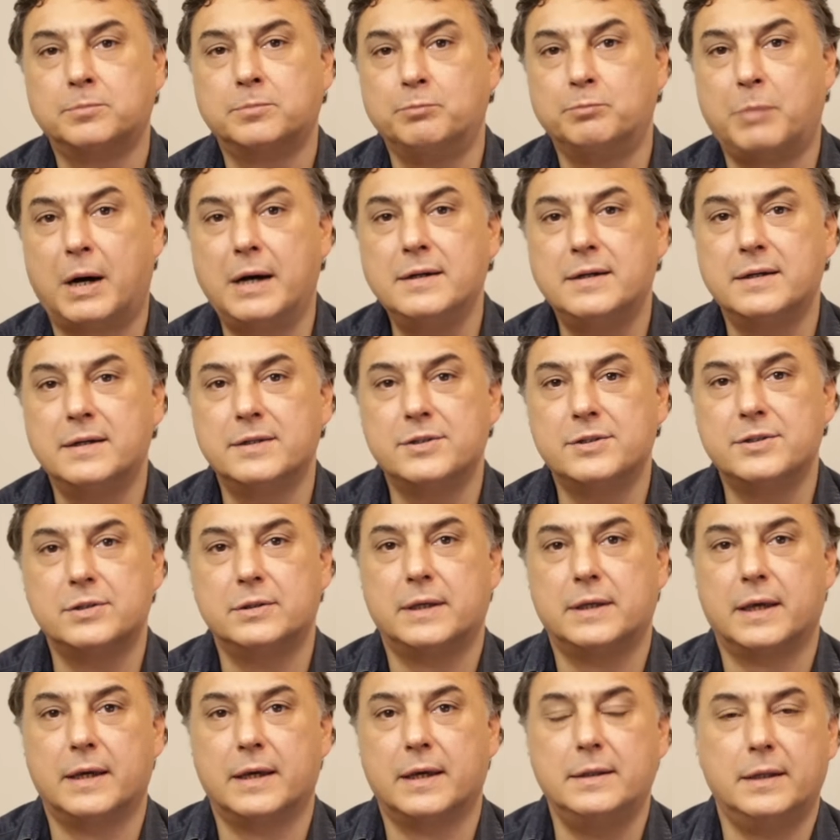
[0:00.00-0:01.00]

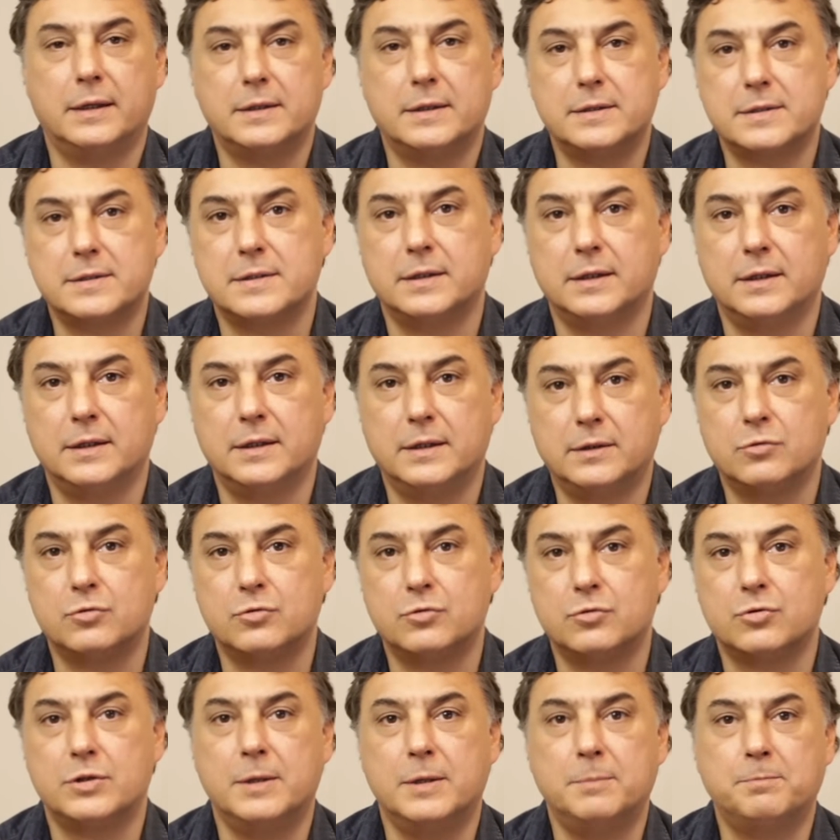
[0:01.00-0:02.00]
bankacılık endeksi
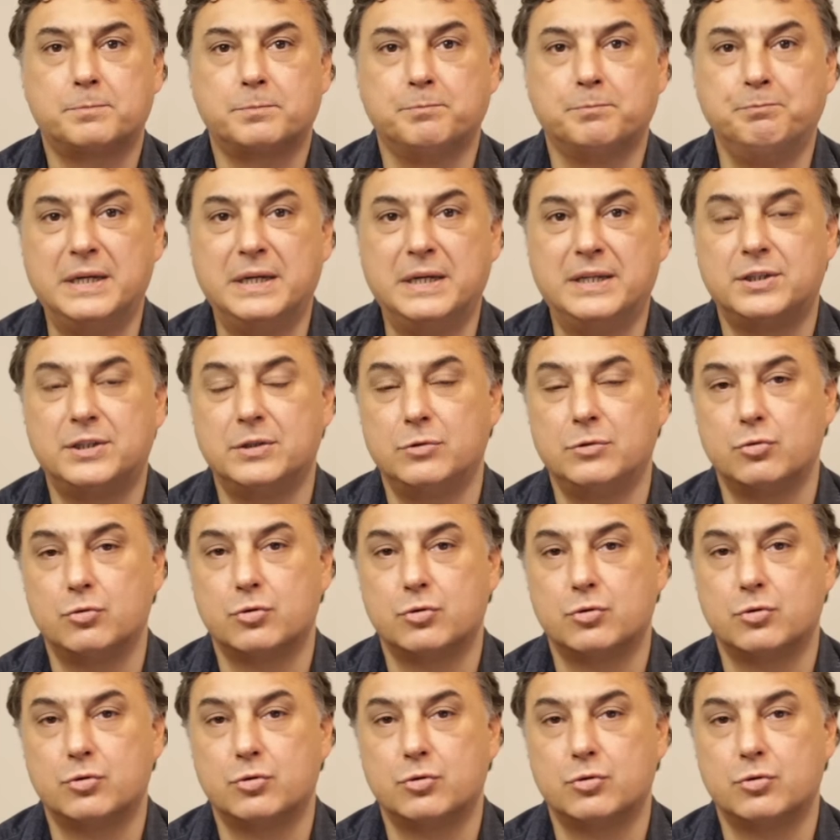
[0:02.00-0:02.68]
%5'in